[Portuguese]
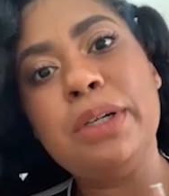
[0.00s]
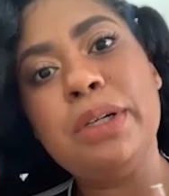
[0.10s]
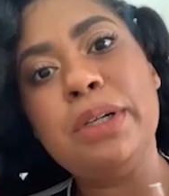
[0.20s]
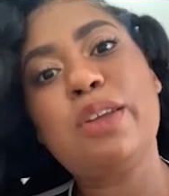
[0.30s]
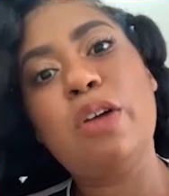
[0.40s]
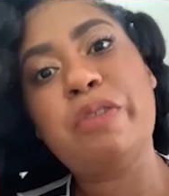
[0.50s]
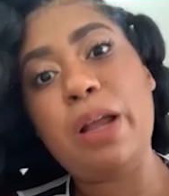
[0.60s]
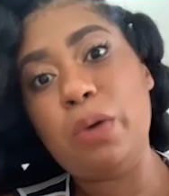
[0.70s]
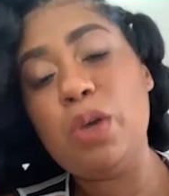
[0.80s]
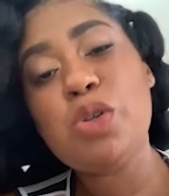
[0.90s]
Tanto que eu
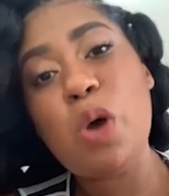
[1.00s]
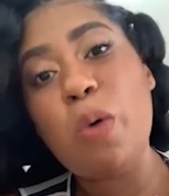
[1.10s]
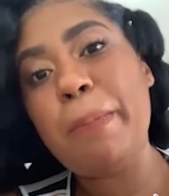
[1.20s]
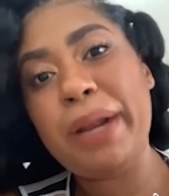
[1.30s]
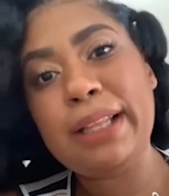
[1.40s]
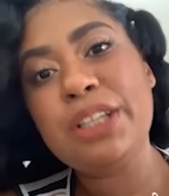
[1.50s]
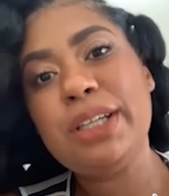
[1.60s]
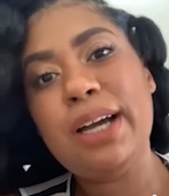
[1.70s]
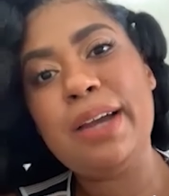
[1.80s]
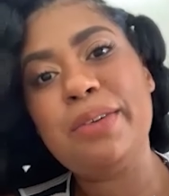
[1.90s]
falo, eu sou uma preta
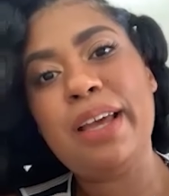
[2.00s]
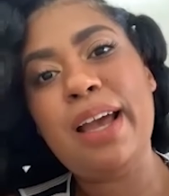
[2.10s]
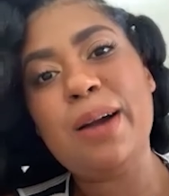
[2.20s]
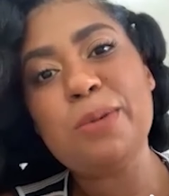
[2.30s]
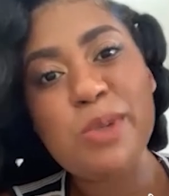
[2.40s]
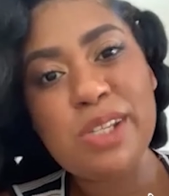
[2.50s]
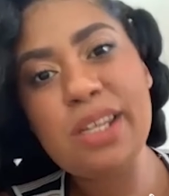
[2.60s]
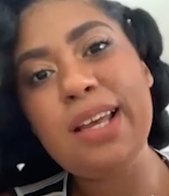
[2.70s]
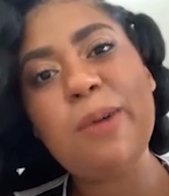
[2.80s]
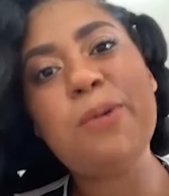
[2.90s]
de ganho, né? A
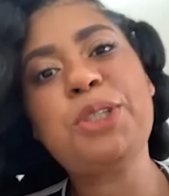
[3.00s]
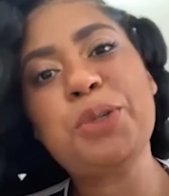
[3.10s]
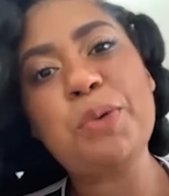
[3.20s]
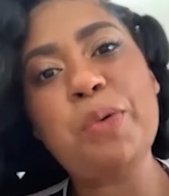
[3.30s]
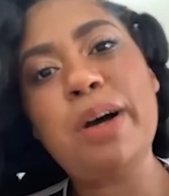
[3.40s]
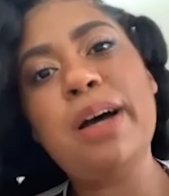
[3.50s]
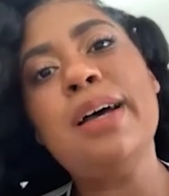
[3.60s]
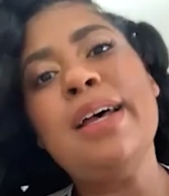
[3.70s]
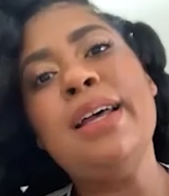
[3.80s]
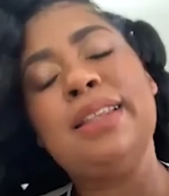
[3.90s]
cozinha continua
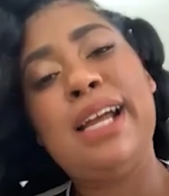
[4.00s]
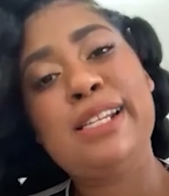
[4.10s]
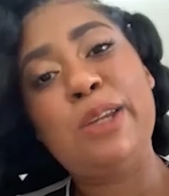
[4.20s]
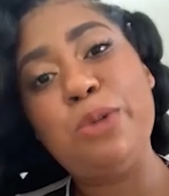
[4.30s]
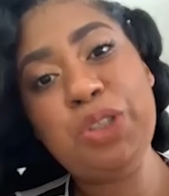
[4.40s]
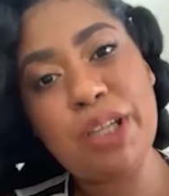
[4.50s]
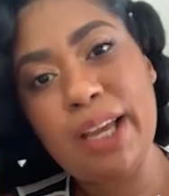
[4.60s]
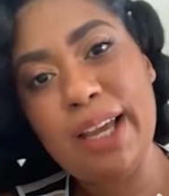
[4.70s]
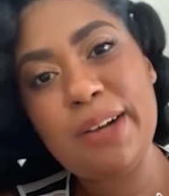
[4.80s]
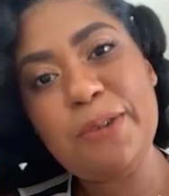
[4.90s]
trazendo
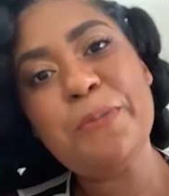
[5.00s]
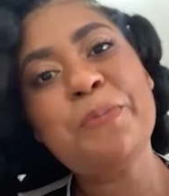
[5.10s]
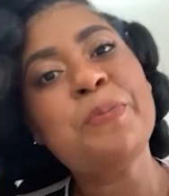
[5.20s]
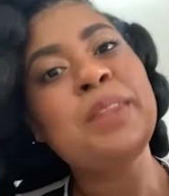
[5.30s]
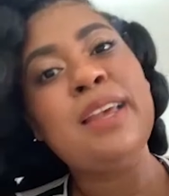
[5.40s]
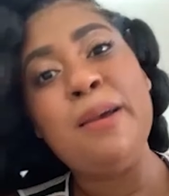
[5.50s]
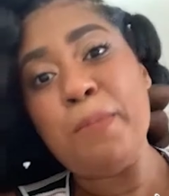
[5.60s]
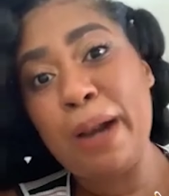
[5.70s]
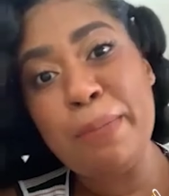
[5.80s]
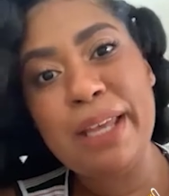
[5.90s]
dinheiro
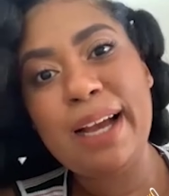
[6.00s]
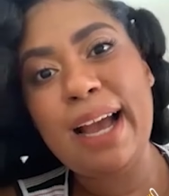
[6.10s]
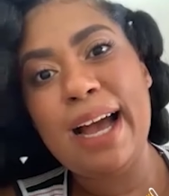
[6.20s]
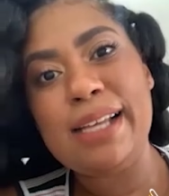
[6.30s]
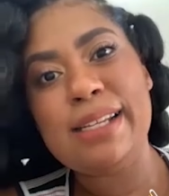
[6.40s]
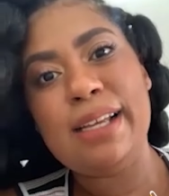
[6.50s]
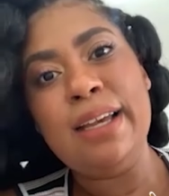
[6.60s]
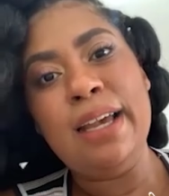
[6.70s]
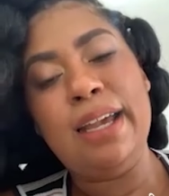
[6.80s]
para minha casa.